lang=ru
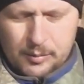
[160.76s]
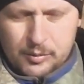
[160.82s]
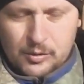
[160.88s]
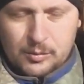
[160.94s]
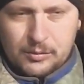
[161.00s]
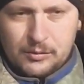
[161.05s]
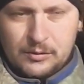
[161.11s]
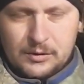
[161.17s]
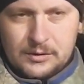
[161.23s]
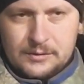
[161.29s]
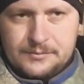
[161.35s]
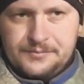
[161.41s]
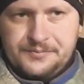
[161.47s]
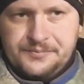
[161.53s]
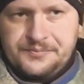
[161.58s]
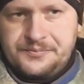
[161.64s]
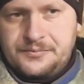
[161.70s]
опробовал
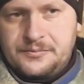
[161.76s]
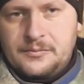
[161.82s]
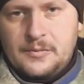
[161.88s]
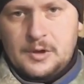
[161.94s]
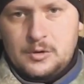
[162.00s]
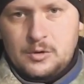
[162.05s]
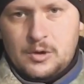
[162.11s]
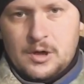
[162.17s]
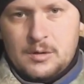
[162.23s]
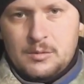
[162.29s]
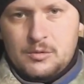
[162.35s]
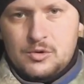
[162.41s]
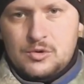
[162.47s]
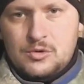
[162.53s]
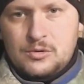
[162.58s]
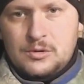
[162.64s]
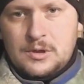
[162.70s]
эту
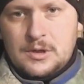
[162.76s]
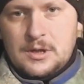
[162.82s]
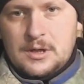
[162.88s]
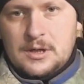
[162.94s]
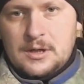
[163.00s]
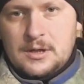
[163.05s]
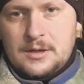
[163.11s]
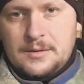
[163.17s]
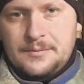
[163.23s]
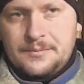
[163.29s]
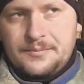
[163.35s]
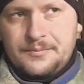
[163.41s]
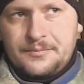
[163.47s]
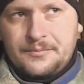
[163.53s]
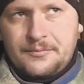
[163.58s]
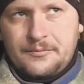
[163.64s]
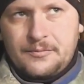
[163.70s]
кормушку на
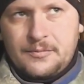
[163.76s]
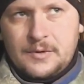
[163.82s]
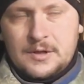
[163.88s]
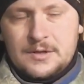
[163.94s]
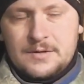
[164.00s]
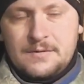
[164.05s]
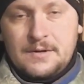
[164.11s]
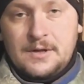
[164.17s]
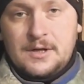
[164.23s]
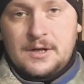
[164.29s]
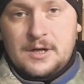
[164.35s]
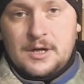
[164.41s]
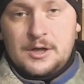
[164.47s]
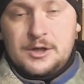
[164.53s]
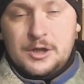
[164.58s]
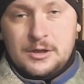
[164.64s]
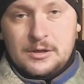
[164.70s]
своих
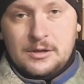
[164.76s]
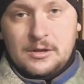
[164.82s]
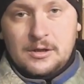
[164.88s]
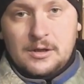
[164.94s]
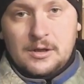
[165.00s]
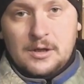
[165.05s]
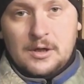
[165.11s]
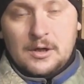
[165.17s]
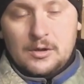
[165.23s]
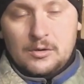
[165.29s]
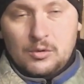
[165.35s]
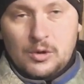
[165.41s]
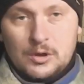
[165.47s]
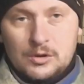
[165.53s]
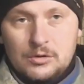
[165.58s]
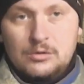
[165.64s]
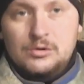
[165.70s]
крольчатах,
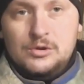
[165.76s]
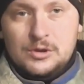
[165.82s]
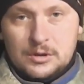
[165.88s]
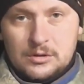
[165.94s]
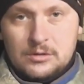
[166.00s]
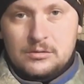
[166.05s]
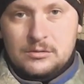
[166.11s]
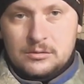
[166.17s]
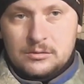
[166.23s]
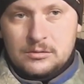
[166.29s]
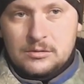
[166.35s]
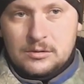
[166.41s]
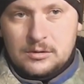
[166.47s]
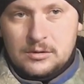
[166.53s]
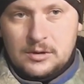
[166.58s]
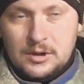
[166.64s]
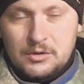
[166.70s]
ну, которые уже,
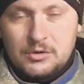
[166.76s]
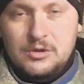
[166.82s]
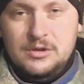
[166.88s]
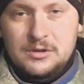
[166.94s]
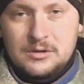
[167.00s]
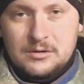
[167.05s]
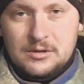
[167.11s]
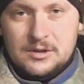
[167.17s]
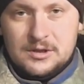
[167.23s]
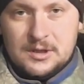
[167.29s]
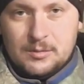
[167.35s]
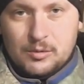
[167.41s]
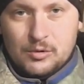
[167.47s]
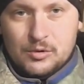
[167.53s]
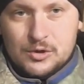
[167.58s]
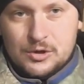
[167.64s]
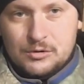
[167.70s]
которых на
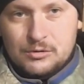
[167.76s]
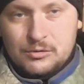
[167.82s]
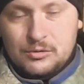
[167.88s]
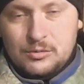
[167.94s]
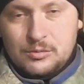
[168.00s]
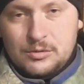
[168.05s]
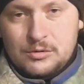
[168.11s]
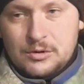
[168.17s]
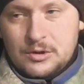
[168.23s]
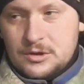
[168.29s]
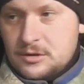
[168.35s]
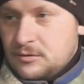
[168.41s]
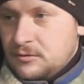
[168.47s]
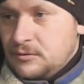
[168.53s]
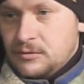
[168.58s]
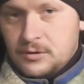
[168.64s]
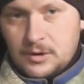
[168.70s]
забой уже идут. Думаю, ну,
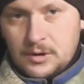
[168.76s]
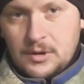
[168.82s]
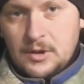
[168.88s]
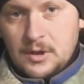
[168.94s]
если вдруг,